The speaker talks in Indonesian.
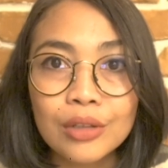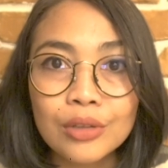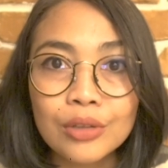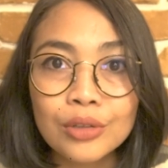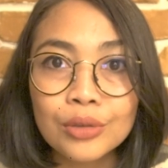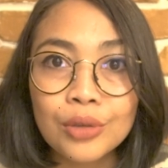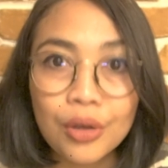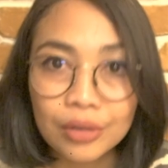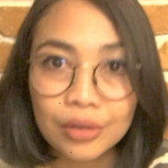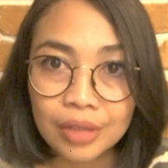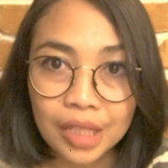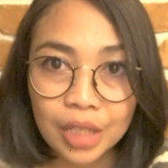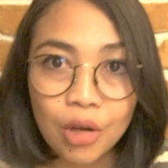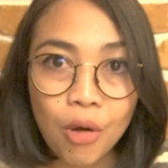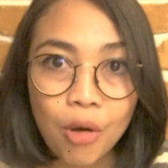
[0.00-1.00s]
do not
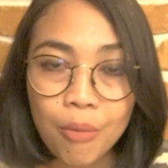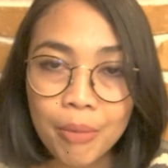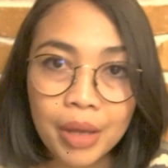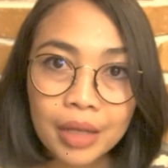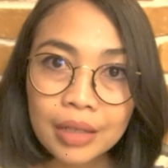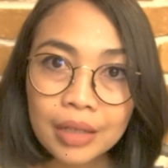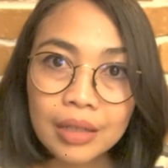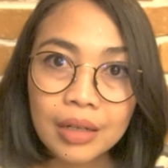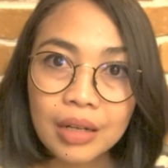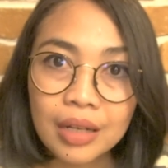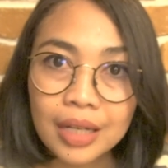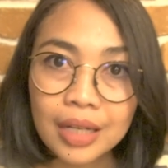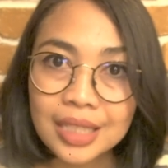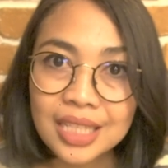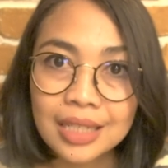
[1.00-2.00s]
recommend
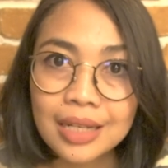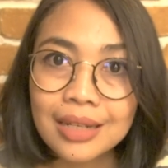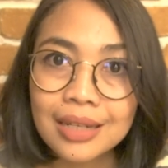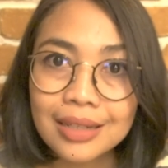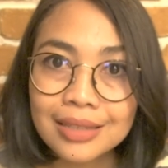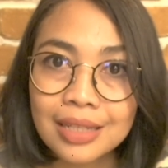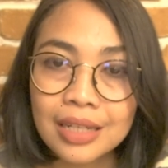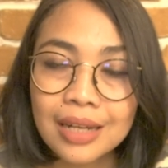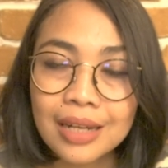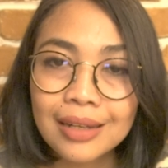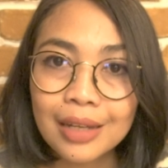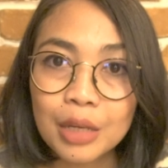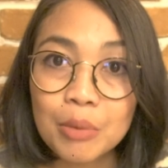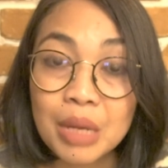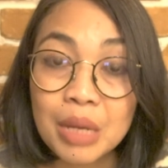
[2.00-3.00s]
kejadian-kejadian
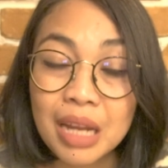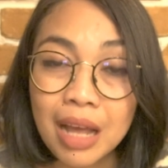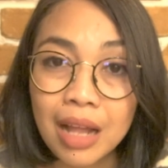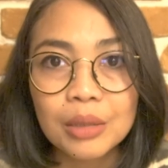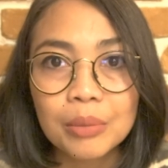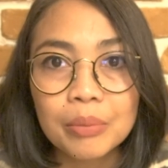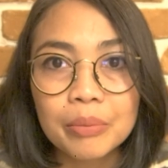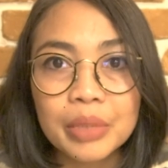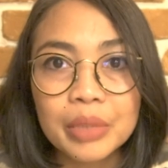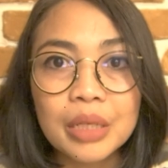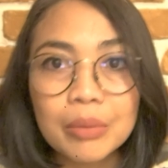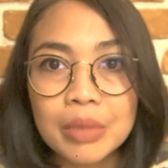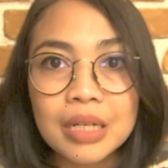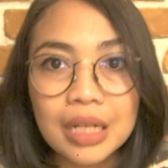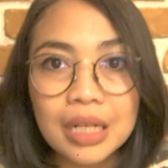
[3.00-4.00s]
kriminal
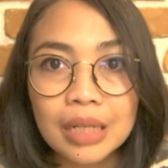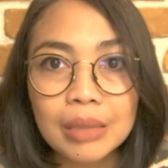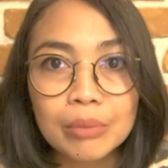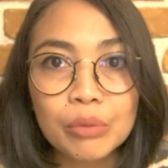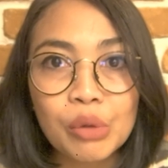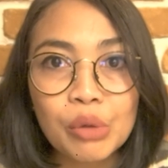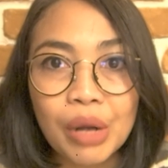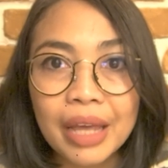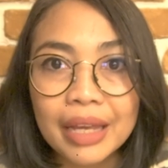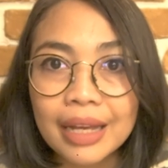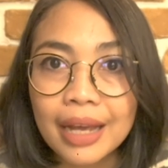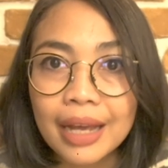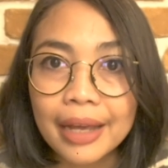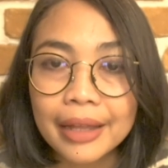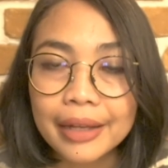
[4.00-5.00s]
bener-bener mulai
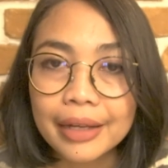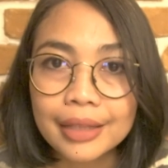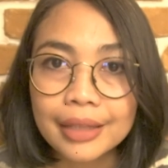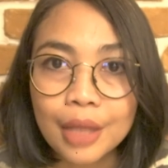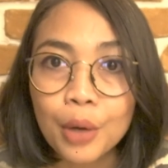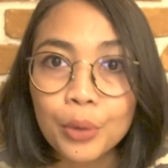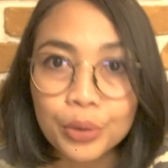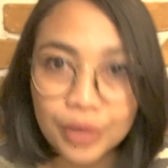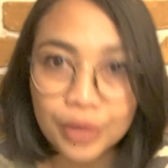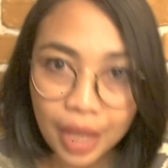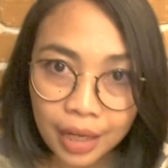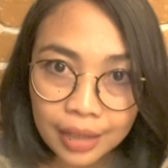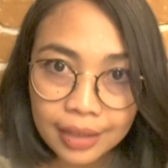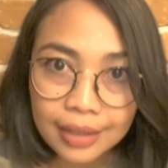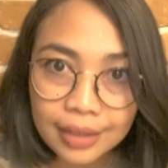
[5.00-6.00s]
kayak
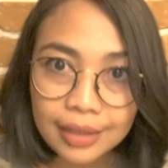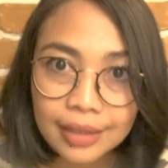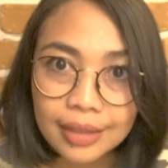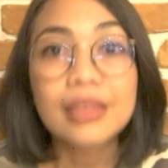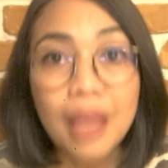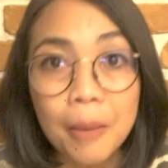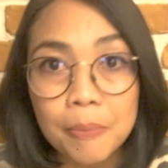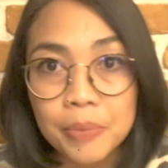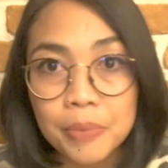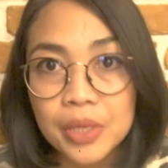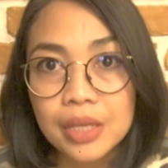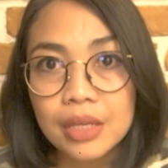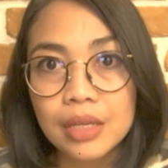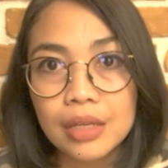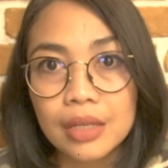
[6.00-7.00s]
ketakutan
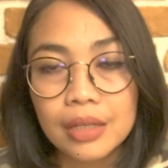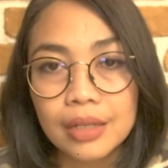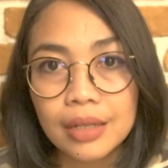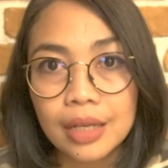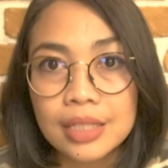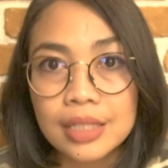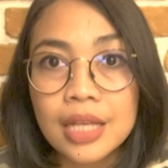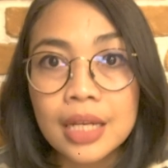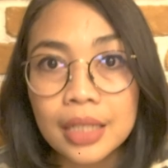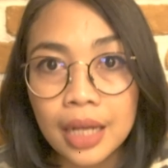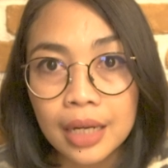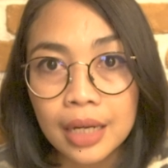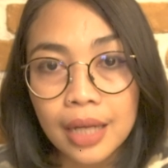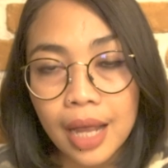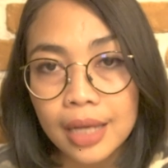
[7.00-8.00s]
tapi
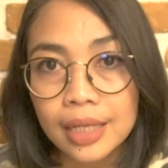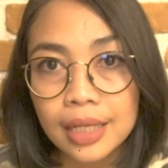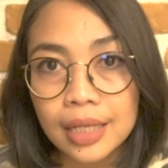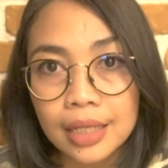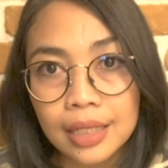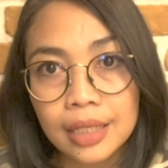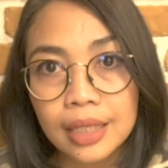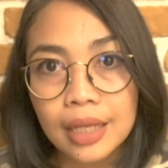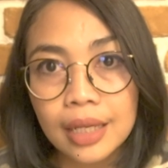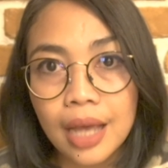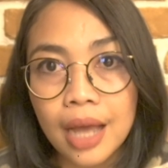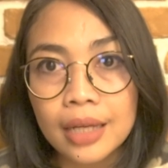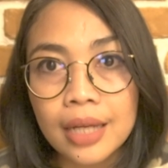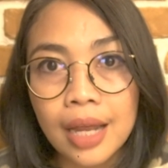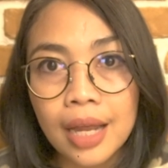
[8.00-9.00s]
kejadian kali ini
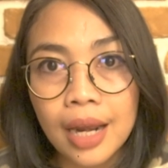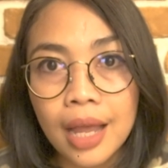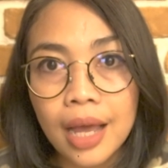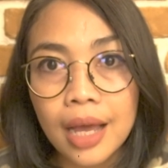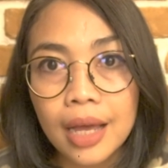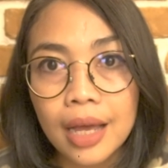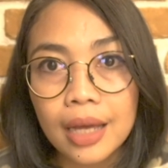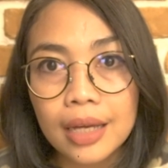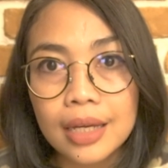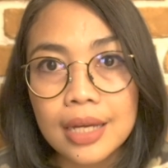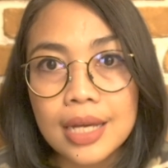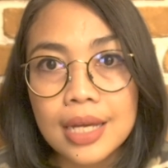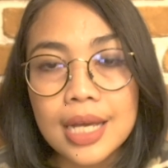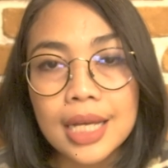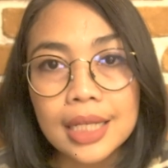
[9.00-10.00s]
adalah
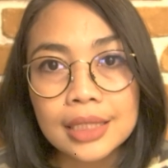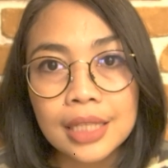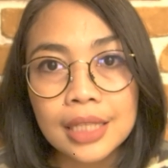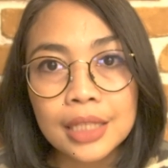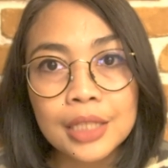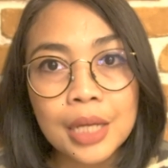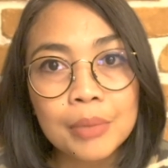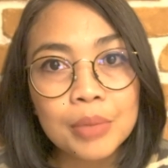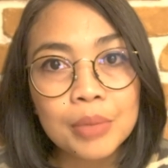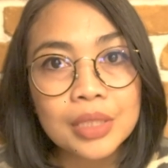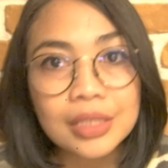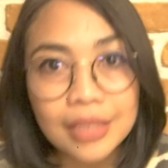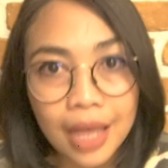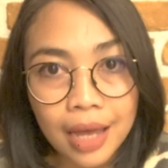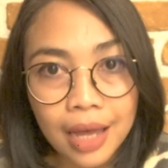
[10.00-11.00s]
kejadian
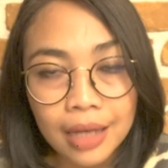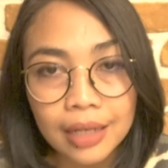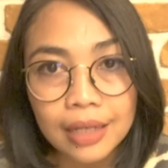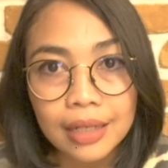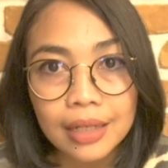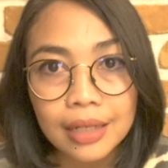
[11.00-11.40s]
besar